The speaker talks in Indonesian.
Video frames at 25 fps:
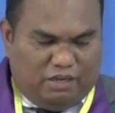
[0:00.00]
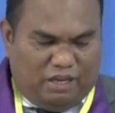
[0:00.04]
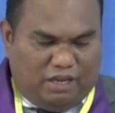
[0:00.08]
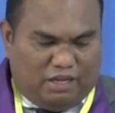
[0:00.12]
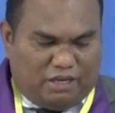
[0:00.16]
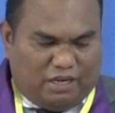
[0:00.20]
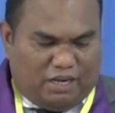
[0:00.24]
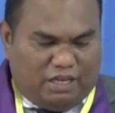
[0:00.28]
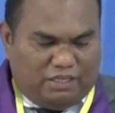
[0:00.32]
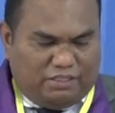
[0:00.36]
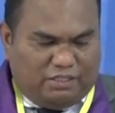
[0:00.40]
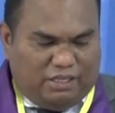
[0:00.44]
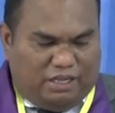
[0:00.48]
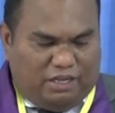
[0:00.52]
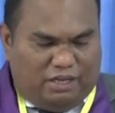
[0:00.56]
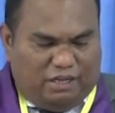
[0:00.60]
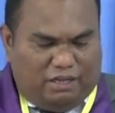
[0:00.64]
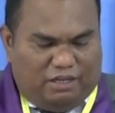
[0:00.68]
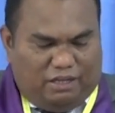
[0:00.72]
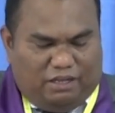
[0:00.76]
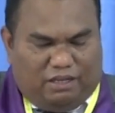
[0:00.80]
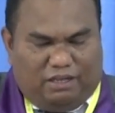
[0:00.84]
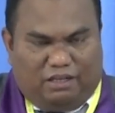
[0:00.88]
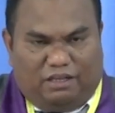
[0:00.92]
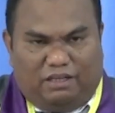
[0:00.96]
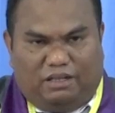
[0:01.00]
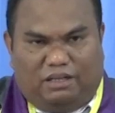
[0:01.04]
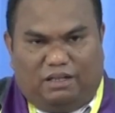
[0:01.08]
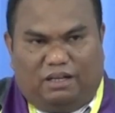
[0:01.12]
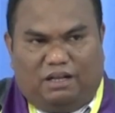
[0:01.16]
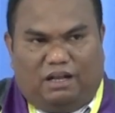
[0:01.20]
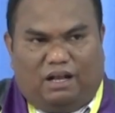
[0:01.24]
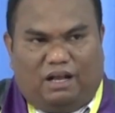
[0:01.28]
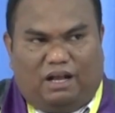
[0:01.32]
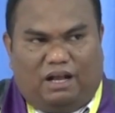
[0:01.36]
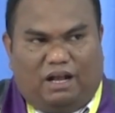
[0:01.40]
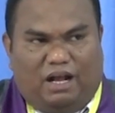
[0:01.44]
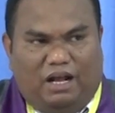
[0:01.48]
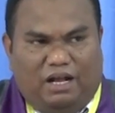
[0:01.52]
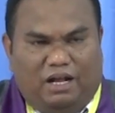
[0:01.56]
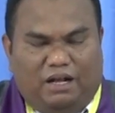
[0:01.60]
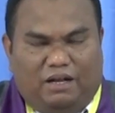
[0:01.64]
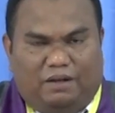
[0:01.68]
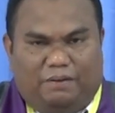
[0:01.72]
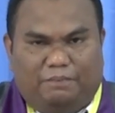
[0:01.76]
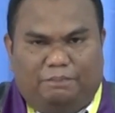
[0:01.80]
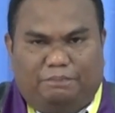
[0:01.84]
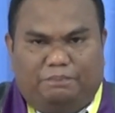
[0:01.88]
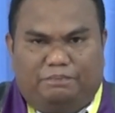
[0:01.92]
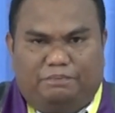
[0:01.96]
Nah, Raja
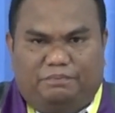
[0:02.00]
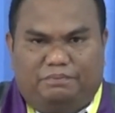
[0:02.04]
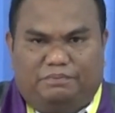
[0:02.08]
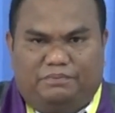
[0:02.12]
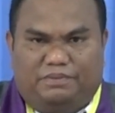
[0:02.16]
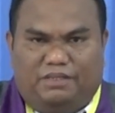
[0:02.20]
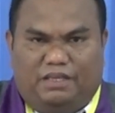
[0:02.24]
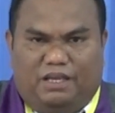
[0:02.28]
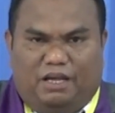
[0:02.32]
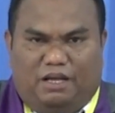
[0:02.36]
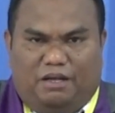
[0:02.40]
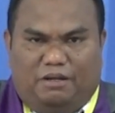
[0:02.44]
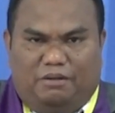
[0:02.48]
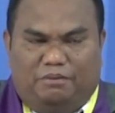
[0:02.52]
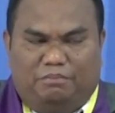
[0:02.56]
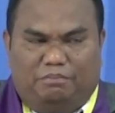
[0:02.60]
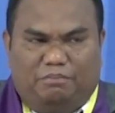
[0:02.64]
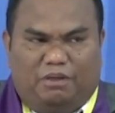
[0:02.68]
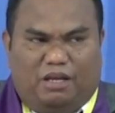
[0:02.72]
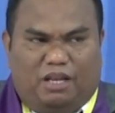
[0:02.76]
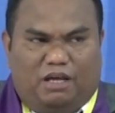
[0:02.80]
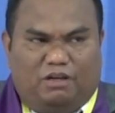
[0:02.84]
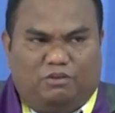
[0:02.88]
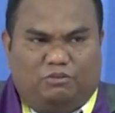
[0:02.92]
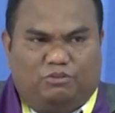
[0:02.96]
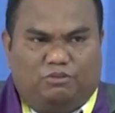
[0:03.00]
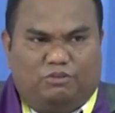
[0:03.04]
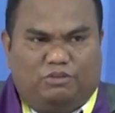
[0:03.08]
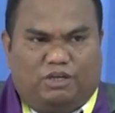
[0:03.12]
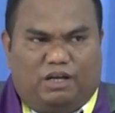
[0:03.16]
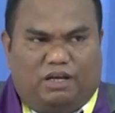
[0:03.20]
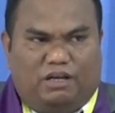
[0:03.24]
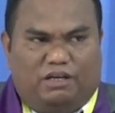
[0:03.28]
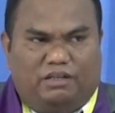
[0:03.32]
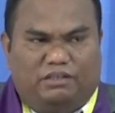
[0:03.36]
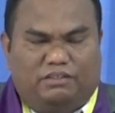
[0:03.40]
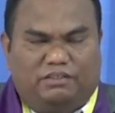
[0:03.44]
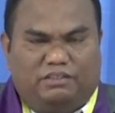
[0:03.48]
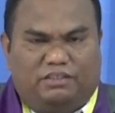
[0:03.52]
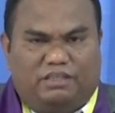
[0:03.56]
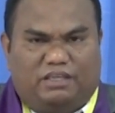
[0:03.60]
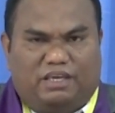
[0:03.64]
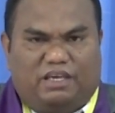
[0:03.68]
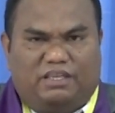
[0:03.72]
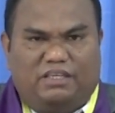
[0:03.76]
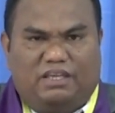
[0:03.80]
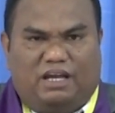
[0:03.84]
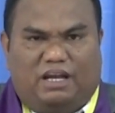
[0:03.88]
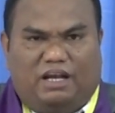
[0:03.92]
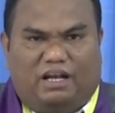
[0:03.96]
Ahab dia melakukan
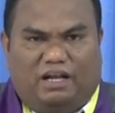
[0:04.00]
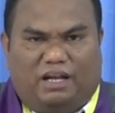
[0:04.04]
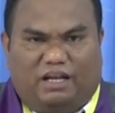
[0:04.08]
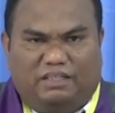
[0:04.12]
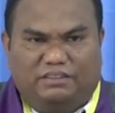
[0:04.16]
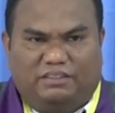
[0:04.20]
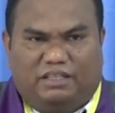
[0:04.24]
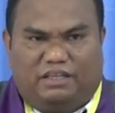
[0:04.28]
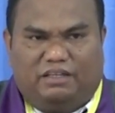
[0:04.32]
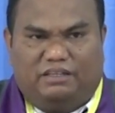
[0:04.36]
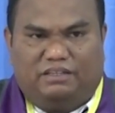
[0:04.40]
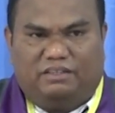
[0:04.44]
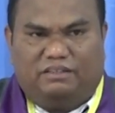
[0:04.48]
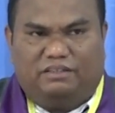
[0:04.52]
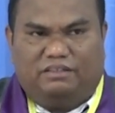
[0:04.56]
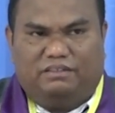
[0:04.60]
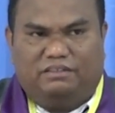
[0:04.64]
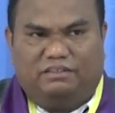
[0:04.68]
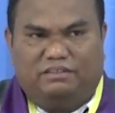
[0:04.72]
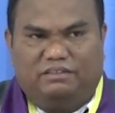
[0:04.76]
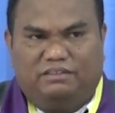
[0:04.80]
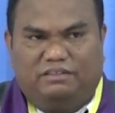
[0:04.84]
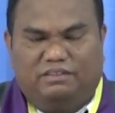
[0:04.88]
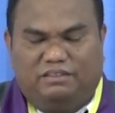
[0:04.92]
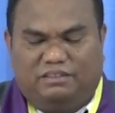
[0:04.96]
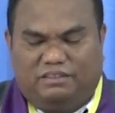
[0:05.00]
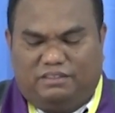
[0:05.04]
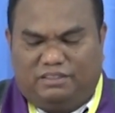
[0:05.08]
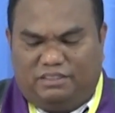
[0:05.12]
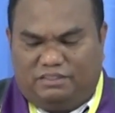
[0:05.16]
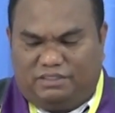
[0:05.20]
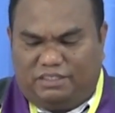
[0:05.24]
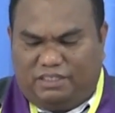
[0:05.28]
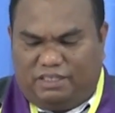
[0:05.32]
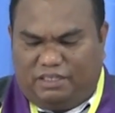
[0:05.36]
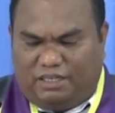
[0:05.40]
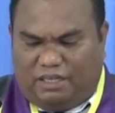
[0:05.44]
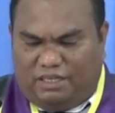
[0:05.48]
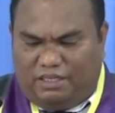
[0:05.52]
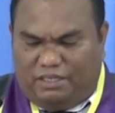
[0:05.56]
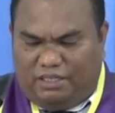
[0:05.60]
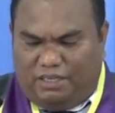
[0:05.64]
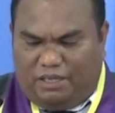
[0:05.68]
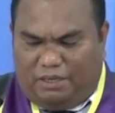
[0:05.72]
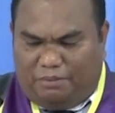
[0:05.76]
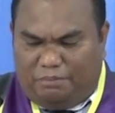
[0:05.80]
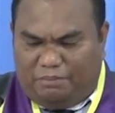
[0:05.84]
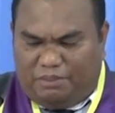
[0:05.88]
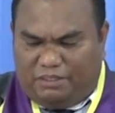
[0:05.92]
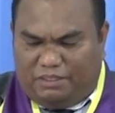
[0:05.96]
kejahatan ketika
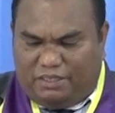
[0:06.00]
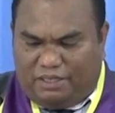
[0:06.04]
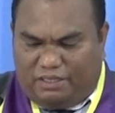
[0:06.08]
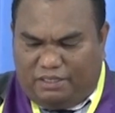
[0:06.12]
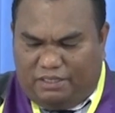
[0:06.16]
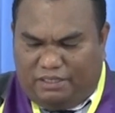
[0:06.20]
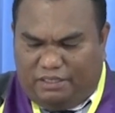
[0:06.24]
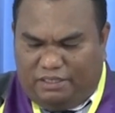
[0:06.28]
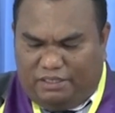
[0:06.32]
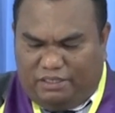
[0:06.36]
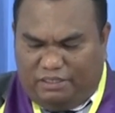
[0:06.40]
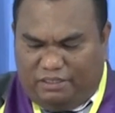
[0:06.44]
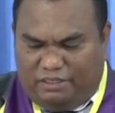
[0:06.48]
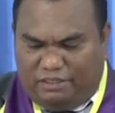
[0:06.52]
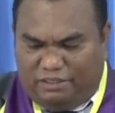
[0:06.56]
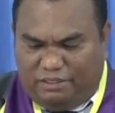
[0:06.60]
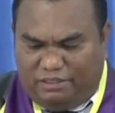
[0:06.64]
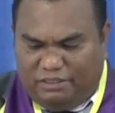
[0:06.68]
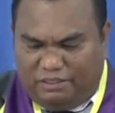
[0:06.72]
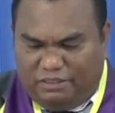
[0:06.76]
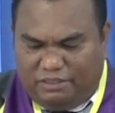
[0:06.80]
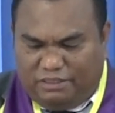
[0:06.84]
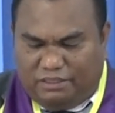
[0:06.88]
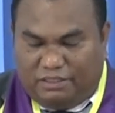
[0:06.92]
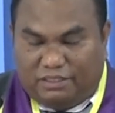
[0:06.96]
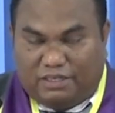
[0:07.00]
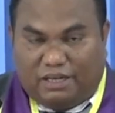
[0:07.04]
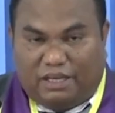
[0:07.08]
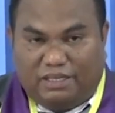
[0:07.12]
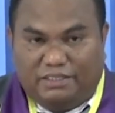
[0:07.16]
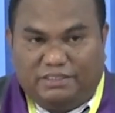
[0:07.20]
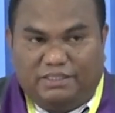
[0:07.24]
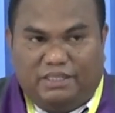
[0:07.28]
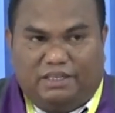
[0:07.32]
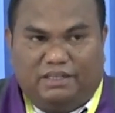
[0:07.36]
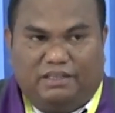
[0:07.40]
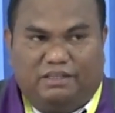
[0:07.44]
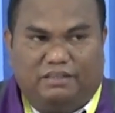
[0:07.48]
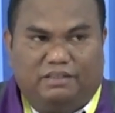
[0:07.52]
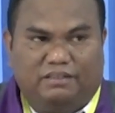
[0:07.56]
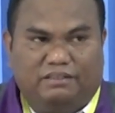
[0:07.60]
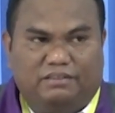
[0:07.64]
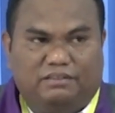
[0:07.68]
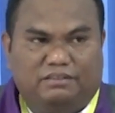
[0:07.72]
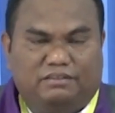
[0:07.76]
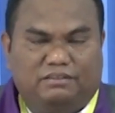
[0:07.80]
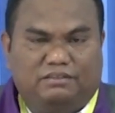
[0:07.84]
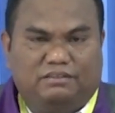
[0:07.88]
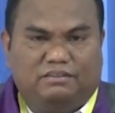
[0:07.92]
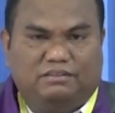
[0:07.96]
dia menjadi raja.
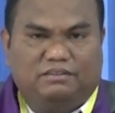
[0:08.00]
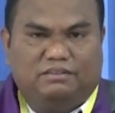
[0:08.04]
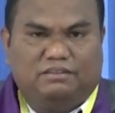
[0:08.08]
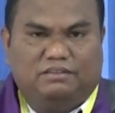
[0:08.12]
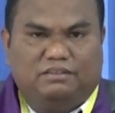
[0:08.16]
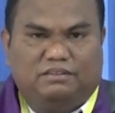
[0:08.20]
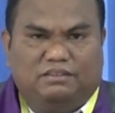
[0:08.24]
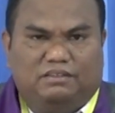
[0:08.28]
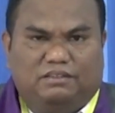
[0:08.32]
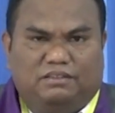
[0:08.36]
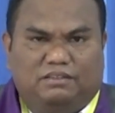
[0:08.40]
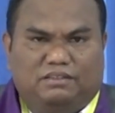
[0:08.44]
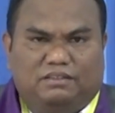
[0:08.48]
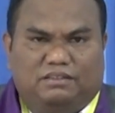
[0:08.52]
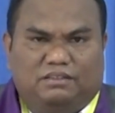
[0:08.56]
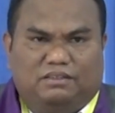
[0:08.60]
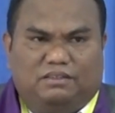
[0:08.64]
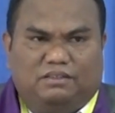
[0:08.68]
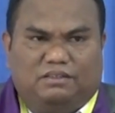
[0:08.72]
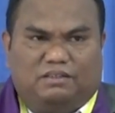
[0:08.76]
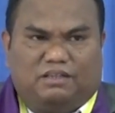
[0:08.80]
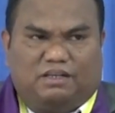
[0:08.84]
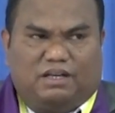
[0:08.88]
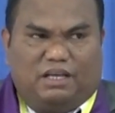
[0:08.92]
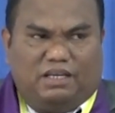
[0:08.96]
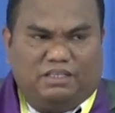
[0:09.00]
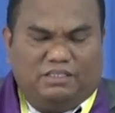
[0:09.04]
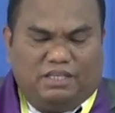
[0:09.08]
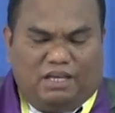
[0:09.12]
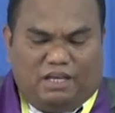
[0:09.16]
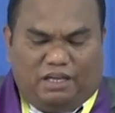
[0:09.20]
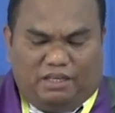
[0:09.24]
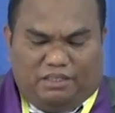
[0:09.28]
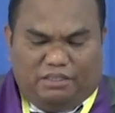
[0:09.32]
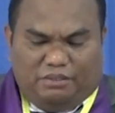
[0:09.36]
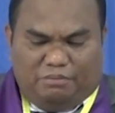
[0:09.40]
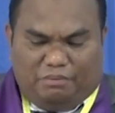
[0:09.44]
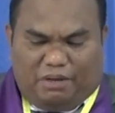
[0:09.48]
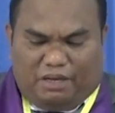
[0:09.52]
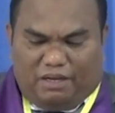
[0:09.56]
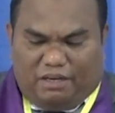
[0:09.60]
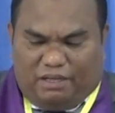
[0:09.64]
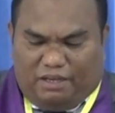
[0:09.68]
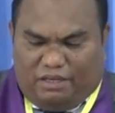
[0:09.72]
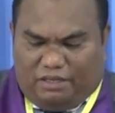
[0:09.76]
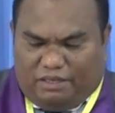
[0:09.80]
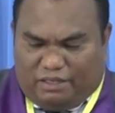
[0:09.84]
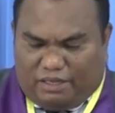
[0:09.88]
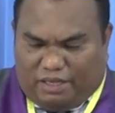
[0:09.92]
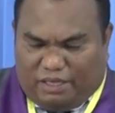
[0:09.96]
Raja di
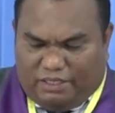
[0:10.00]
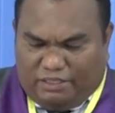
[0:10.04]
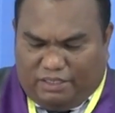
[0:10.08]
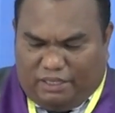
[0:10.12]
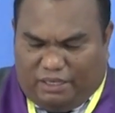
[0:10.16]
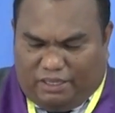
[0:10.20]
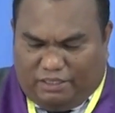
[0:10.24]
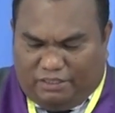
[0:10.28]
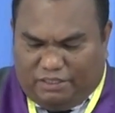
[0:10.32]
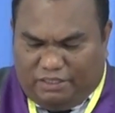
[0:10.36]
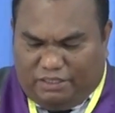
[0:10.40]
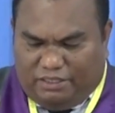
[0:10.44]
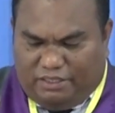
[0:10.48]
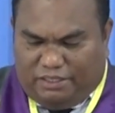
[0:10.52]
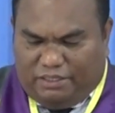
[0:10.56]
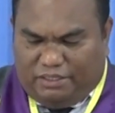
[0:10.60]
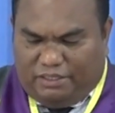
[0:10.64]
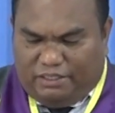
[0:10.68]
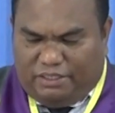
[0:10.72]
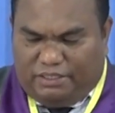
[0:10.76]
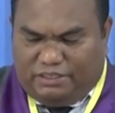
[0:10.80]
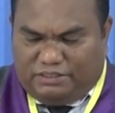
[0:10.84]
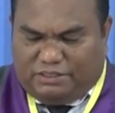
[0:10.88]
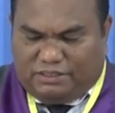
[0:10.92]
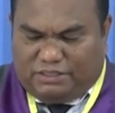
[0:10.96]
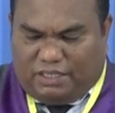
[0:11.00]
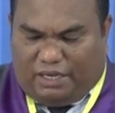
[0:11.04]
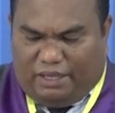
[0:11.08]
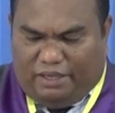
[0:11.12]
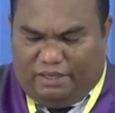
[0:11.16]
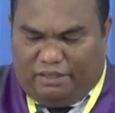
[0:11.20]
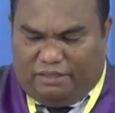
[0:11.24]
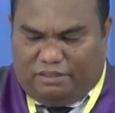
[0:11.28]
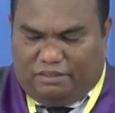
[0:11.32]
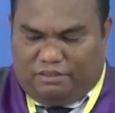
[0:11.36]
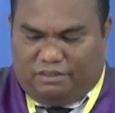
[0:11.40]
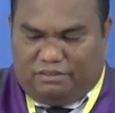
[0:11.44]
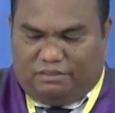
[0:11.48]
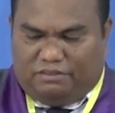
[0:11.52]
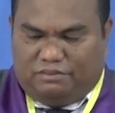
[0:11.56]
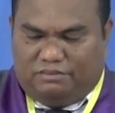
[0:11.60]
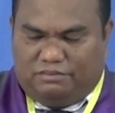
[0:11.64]
mana? Raja di Israel.